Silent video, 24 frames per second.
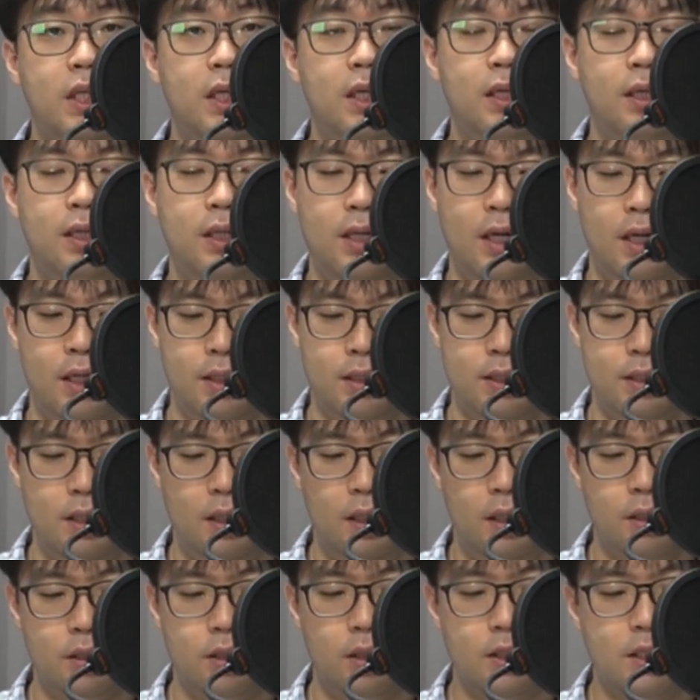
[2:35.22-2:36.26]
용기라는
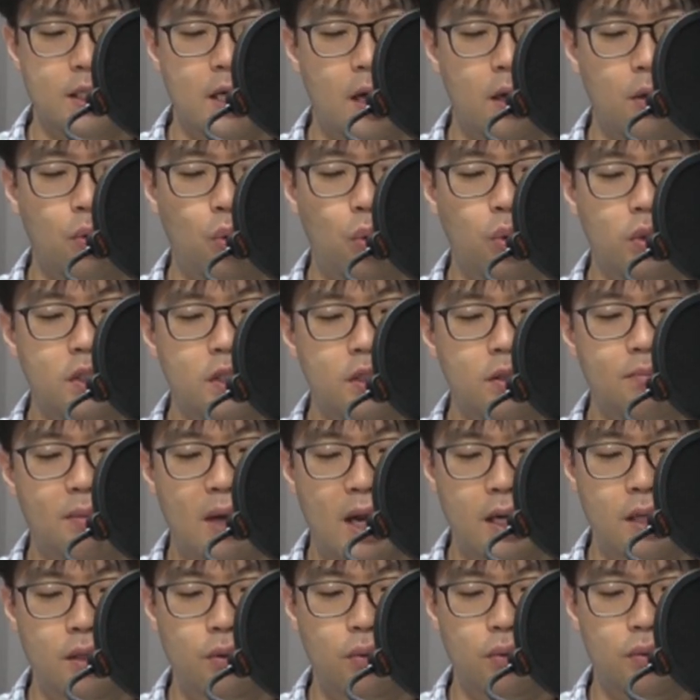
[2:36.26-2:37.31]
책의 저자 고든
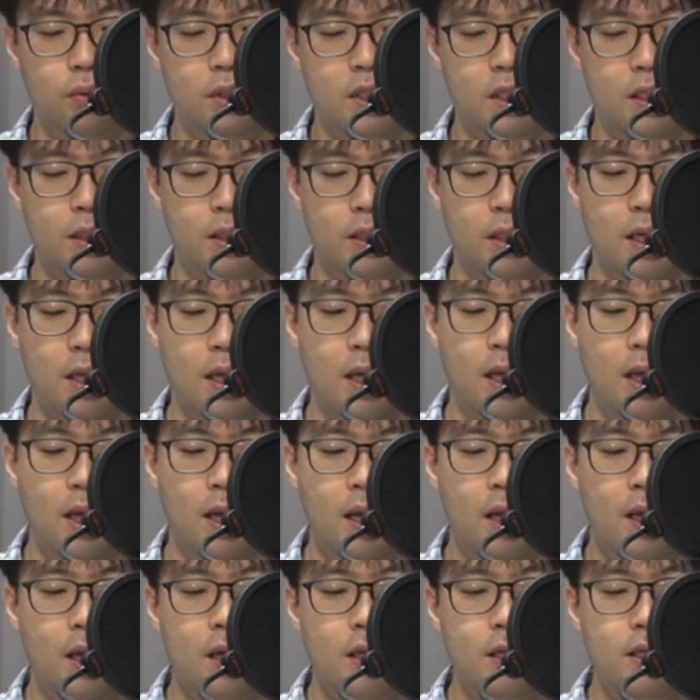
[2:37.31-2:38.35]
마리노는
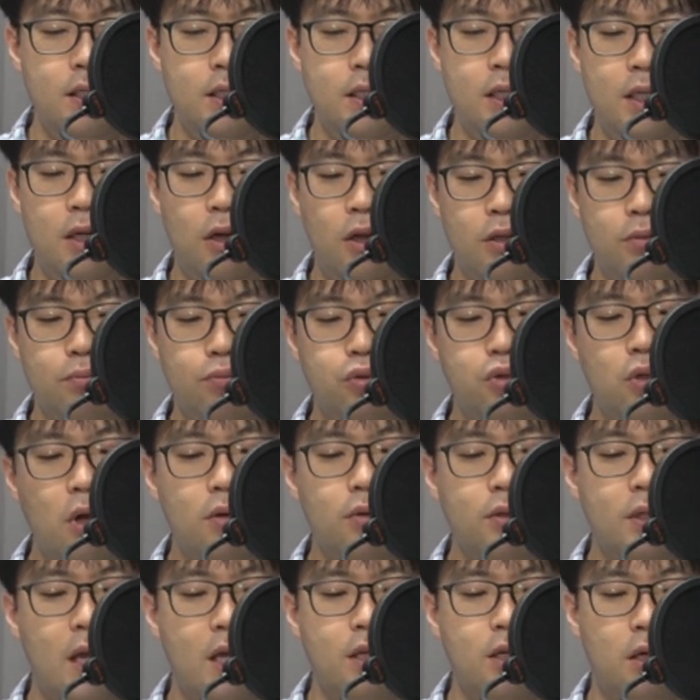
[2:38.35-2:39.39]
이런
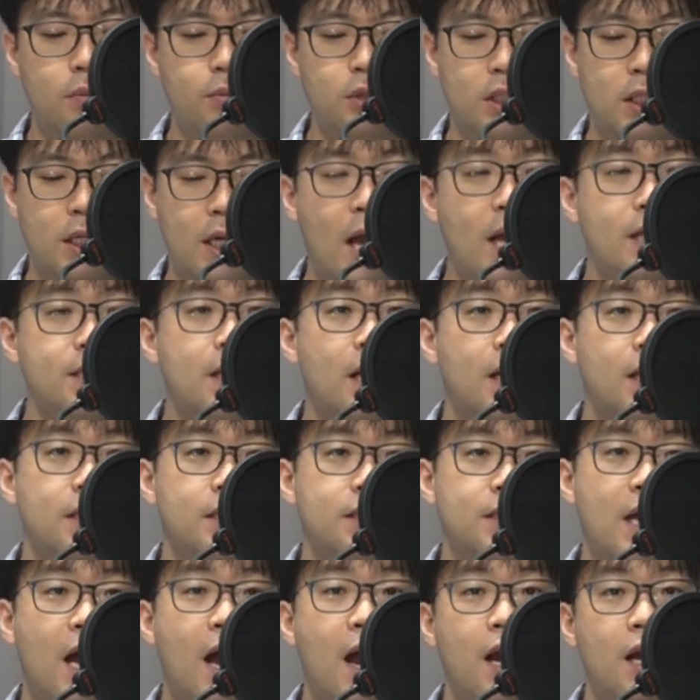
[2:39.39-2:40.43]
무거운 개념을
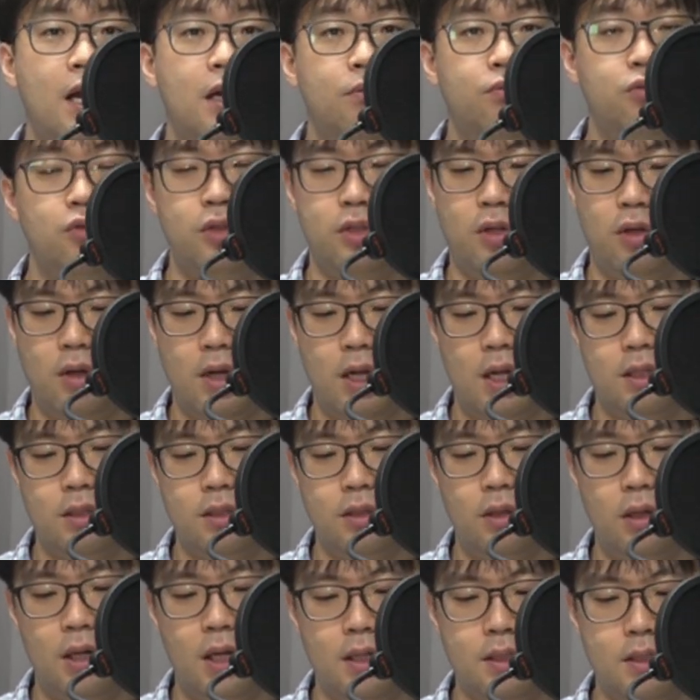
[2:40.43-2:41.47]
가장 잘
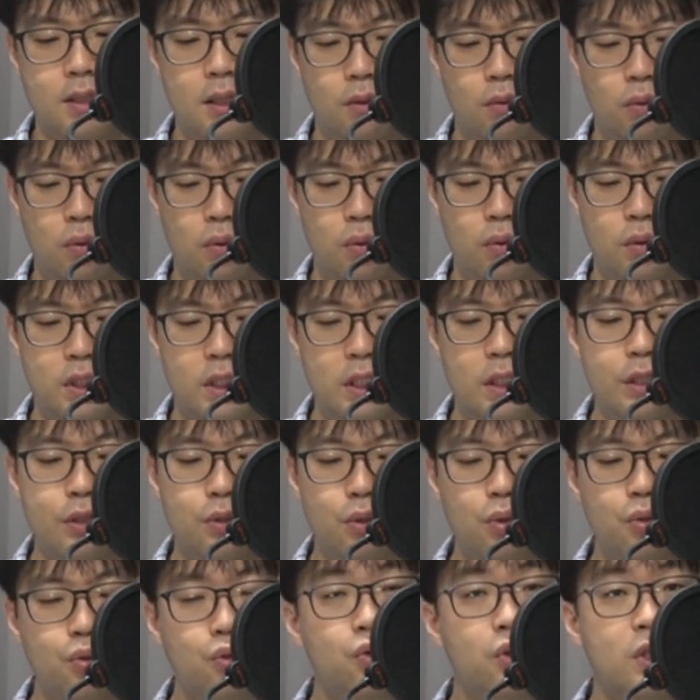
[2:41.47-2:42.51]
분석한 철학자로
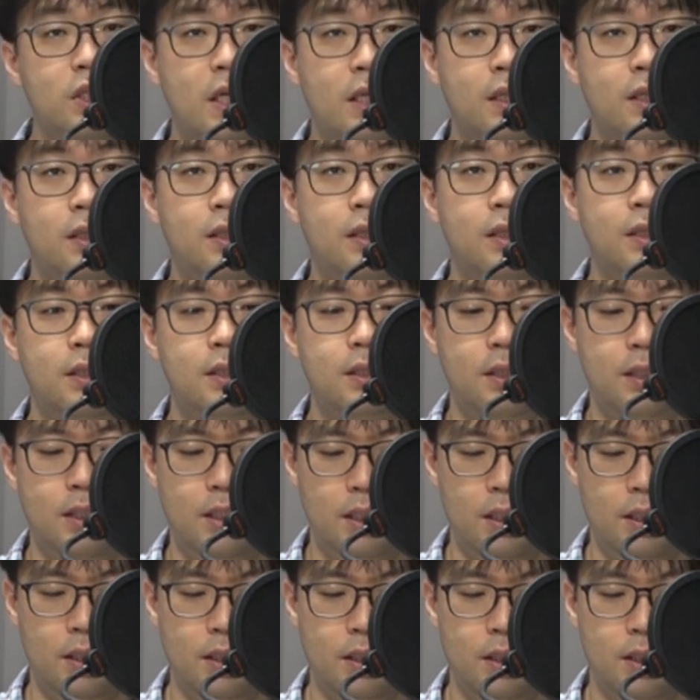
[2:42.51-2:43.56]
실존주의자들,
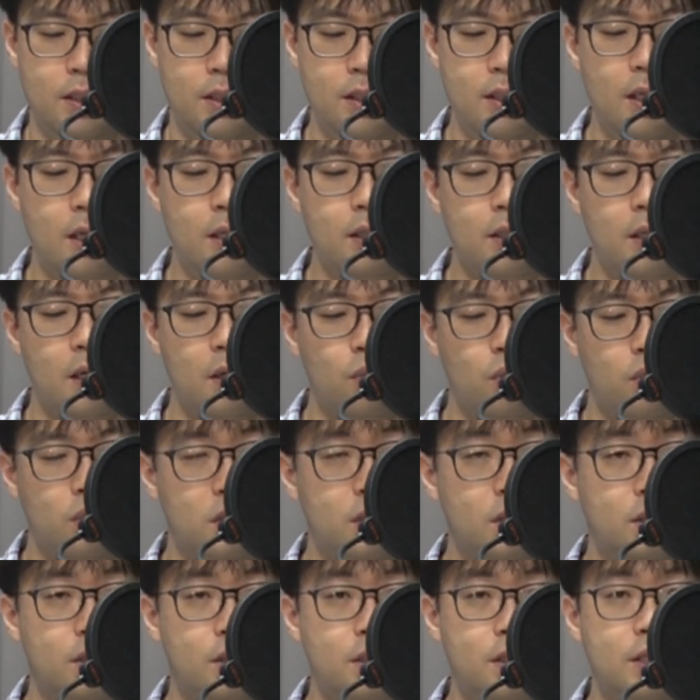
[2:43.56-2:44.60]
특히
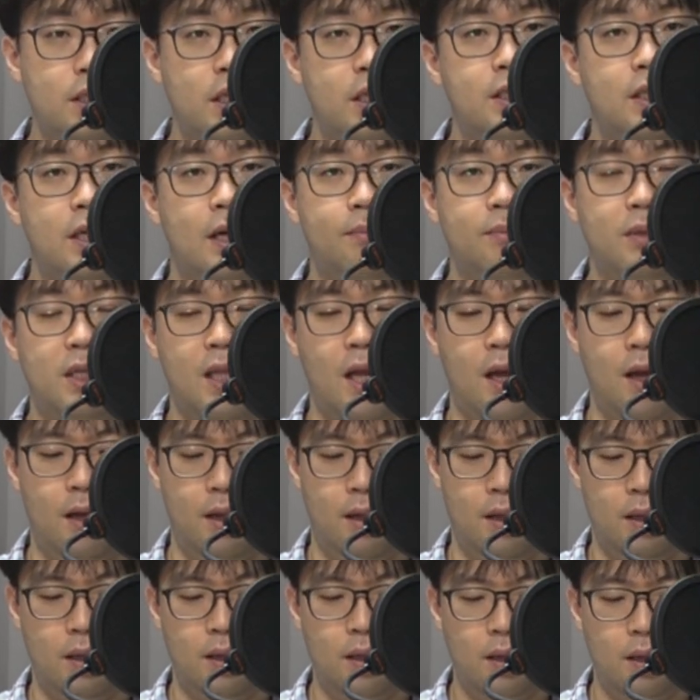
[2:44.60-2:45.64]
키에르케고르를 제시합니다.
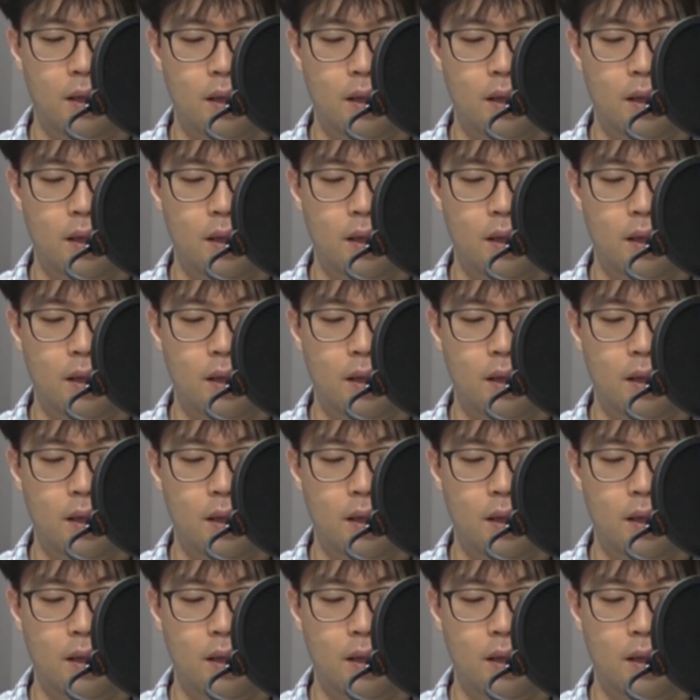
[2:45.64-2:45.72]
